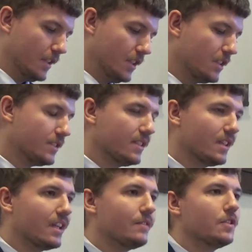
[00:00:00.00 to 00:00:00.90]
nie
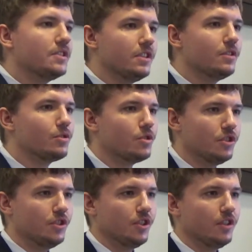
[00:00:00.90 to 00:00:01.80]
dla własnej
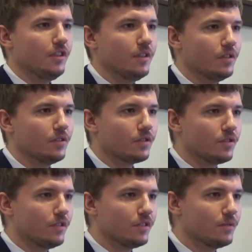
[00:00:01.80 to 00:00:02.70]
korzyści
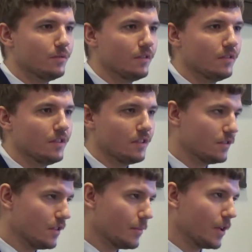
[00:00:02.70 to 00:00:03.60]
dokonał
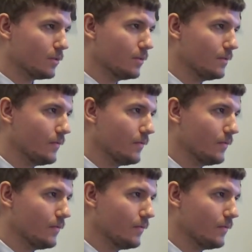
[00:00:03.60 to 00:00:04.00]
tego napadu.